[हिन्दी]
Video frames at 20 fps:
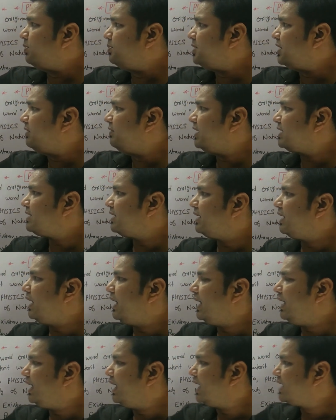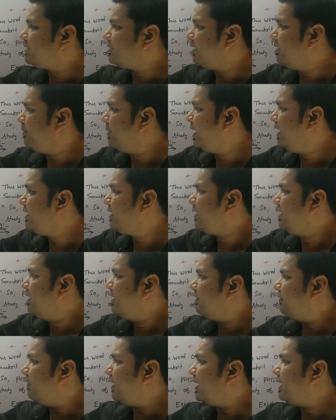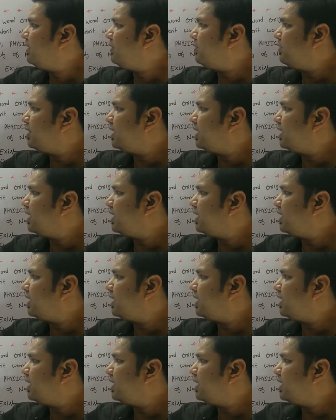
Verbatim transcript: observation and experiment when